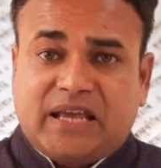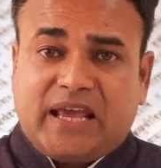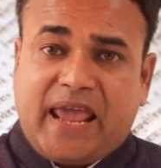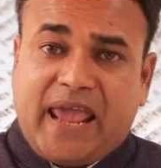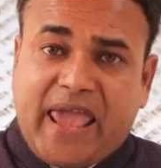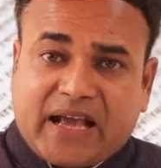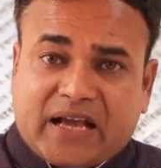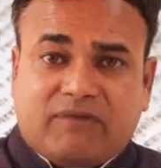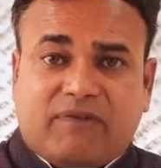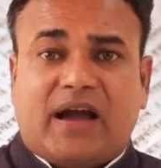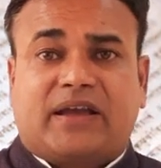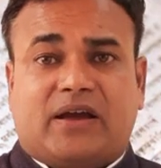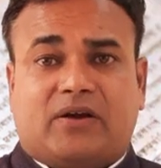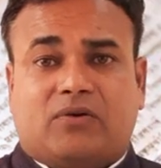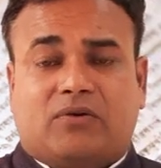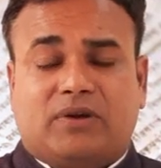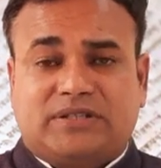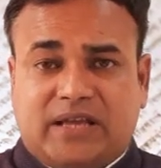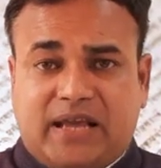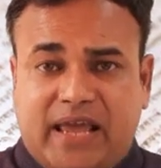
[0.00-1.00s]
एक वाक्य को
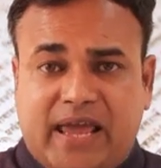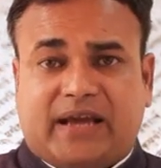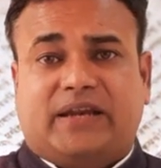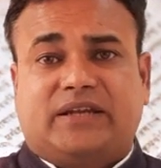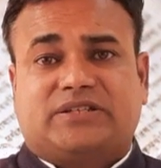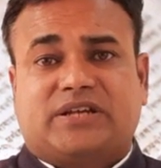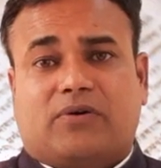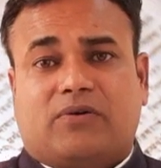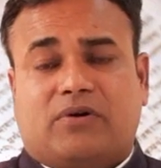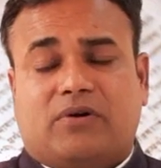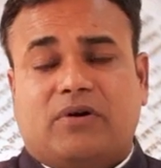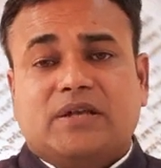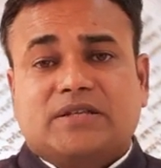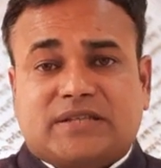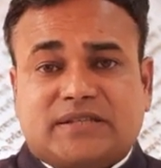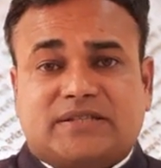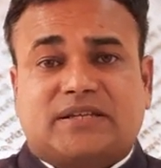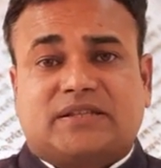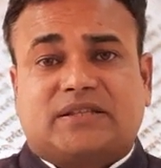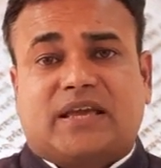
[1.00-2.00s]
इसी एक ऋचा को
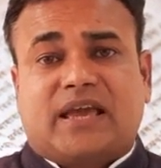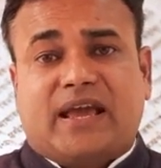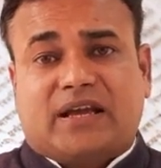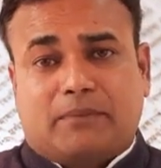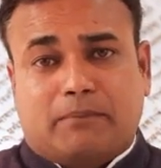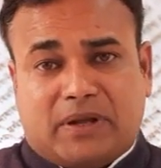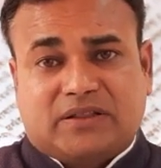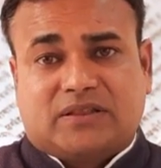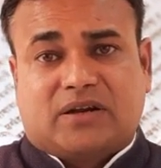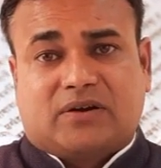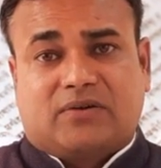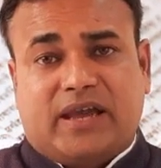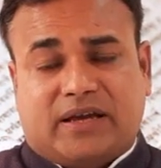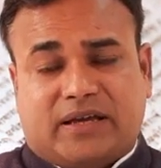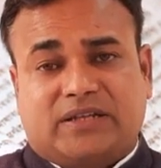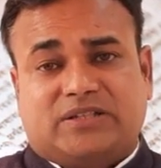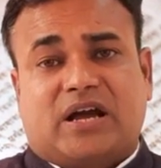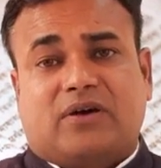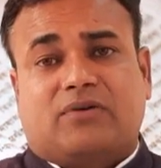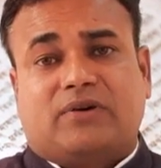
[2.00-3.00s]
संस्कृत के एक मंत्र को एक
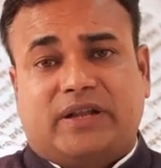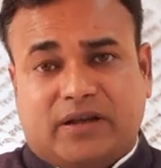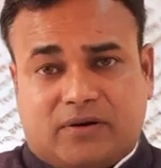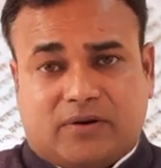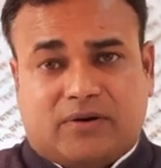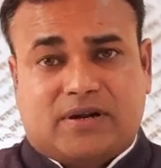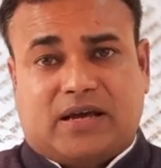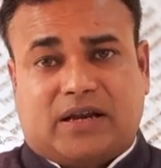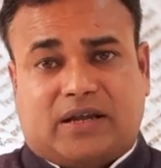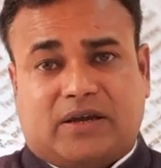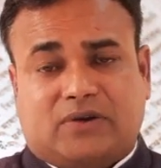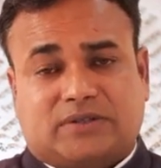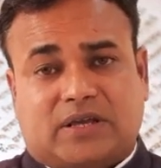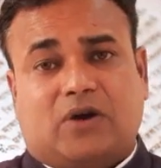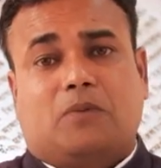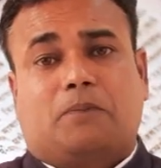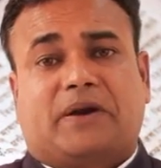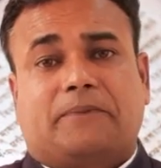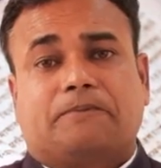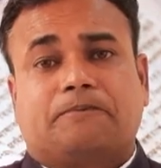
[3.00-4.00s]
ऋचा को डिकोड करके उसके
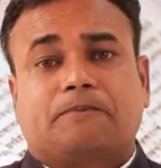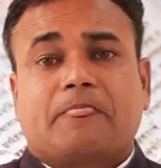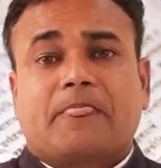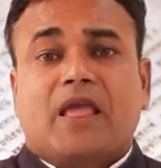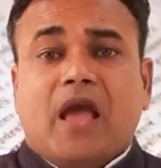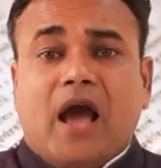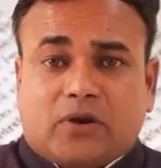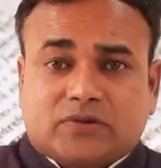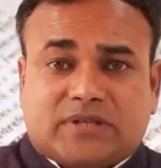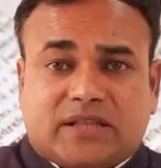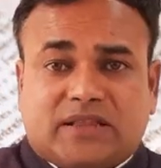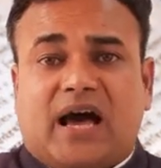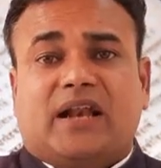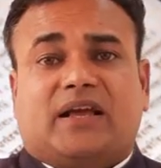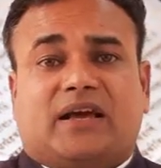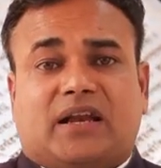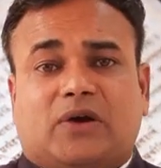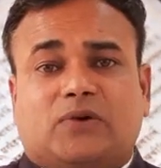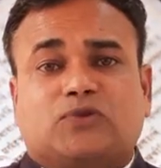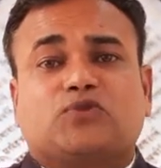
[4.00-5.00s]
ऊपर अनुसंधान
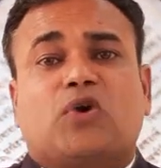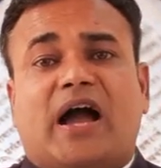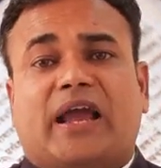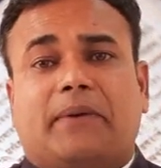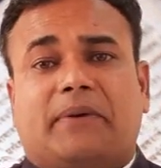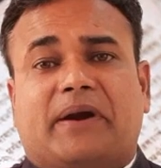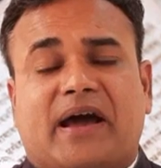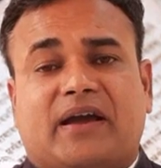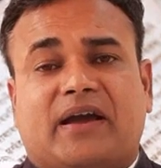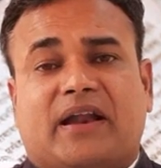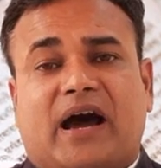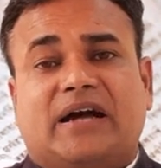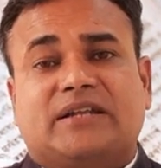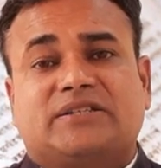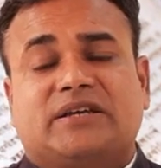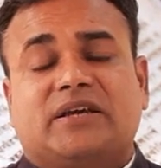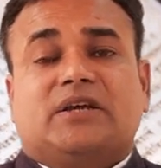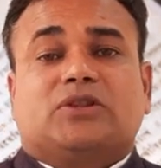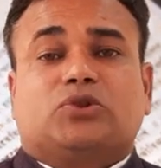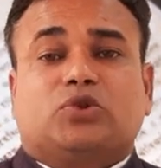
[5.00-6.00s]
करके उसको आगे बढ़ाकर आज
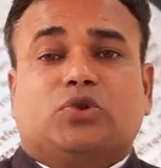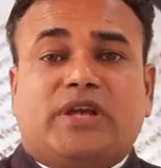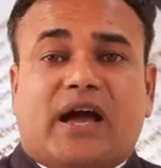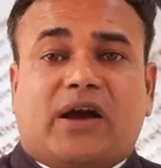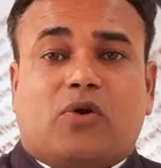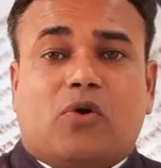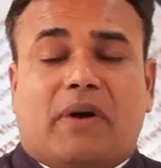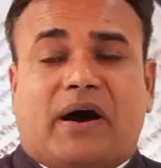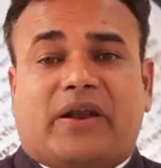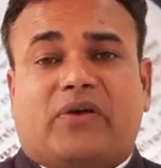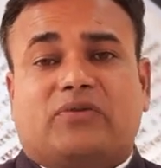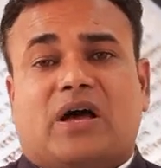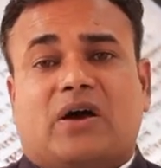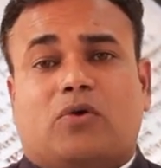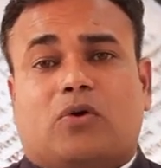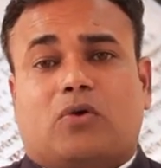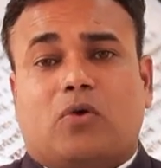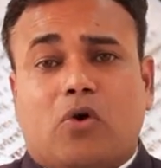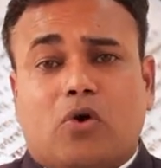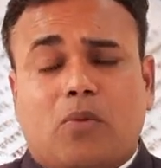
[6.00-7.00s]
दुनिया को मानवता को
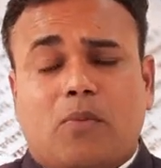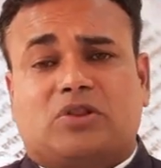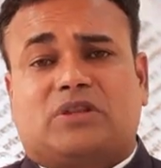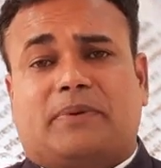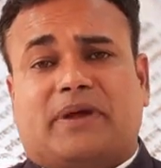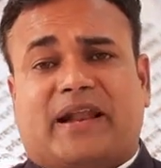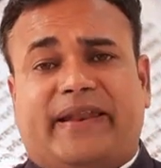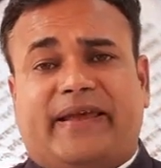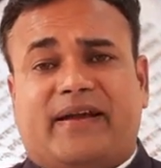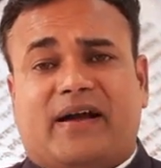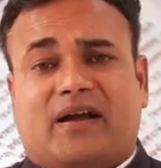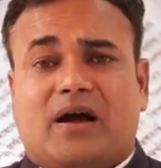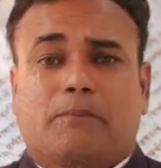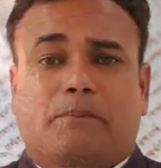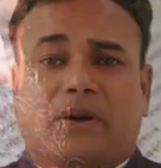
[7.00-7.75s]
रोग मुक्त बनाने का काम परम